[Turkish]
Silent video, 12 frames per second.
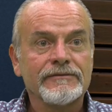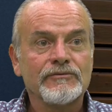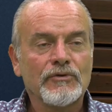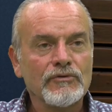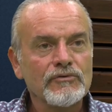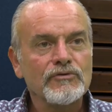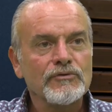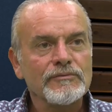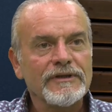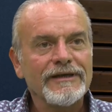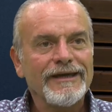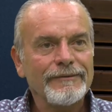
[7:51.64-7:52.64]

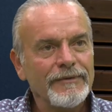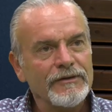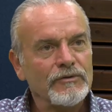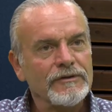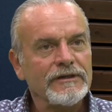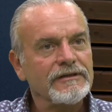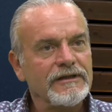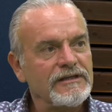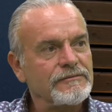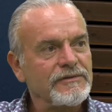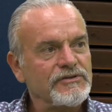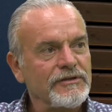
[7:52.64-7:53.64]
döndüğümde hemen onları
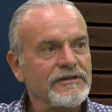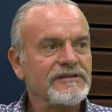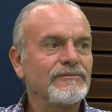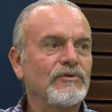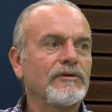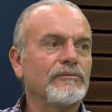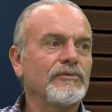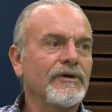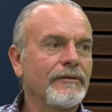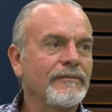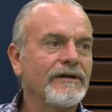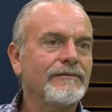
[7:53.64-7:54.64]
yazma şansım
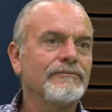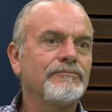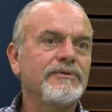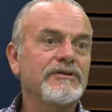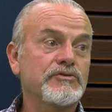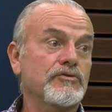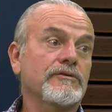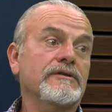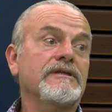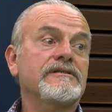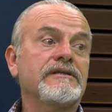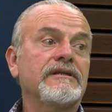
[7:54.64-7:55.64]
olmuyor. Ama birçok
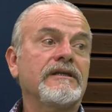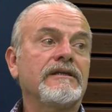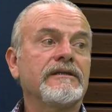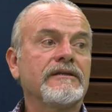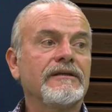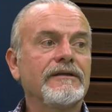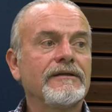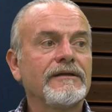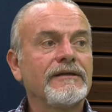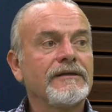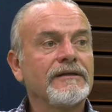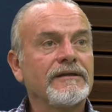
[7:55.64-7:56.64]
geziyle ilgili
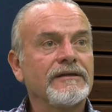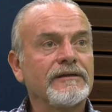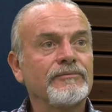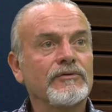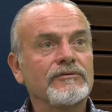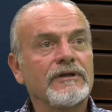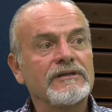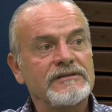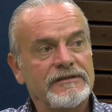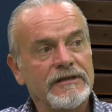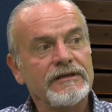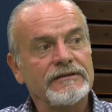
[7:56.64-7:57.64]
e,
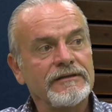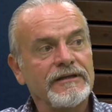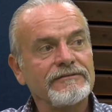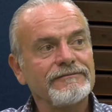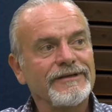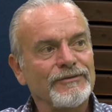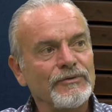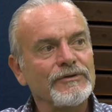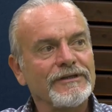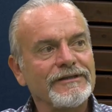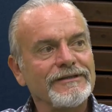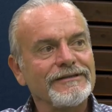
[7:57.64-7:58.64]
potansiyel anılarım var.
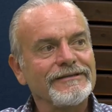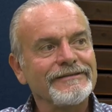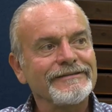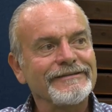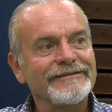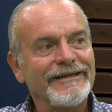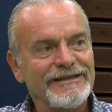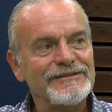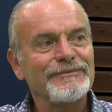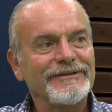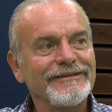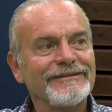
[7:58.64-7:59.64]
Onları e,
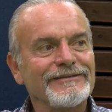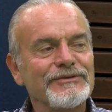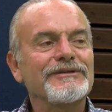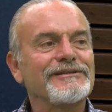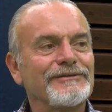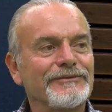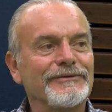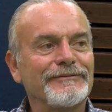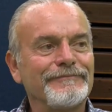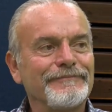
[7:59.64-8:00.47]
yazmayı çok istiyorum.